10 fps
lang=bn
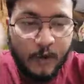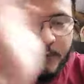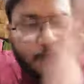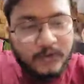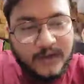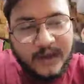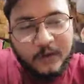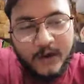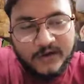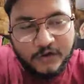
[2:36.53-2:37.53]
বোলপুর থেকে
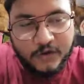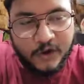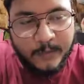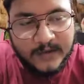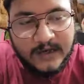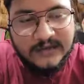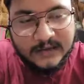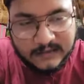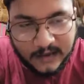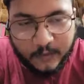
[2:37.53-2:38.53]
কয়েকশো কিলোমিটার
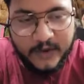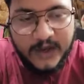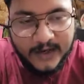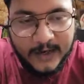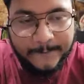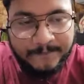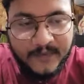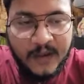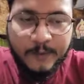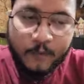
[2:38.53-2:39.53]
যাত্রা করিয়ে এনে
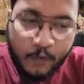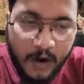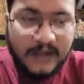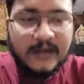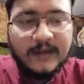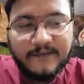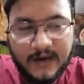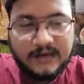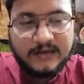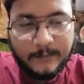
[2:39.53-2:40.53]
পুনরায় তাকে
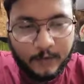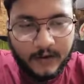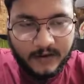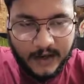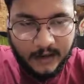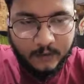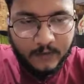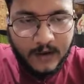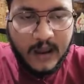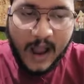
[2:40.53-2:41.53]
ফিরে যেতে বললেন কেন
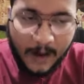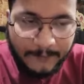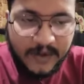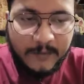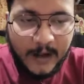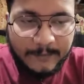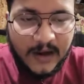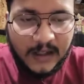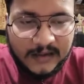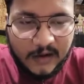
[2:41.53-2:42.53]
আপনি বা
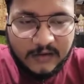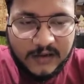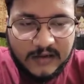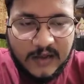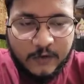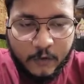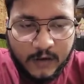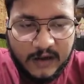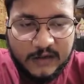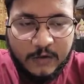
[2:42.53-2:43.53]
আপনার আদালত কি তার
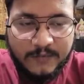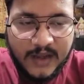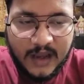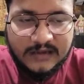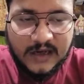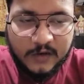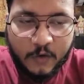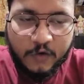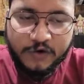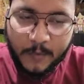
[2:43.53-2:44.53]
কলকাতা অবধি আসার
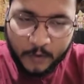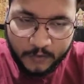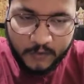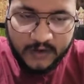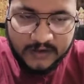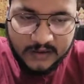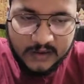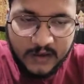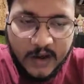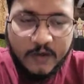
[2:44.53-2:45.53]
খরচ বহন করেছেন
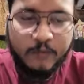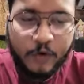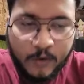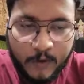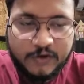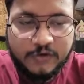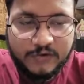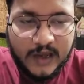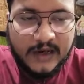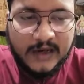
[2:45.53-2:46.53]
ভুলবশত
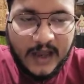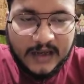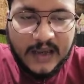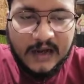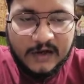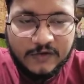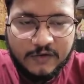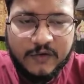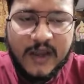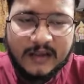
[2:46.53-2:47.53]
তাকে ডাকিয়ে আনার
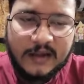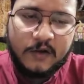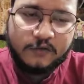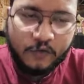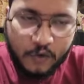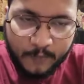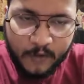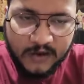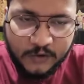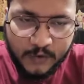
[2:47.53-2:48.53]
জন্য কি আদালত দুঃখ
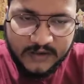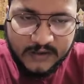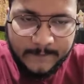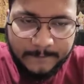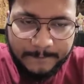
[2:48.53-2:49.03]
প্রকাশ করেছে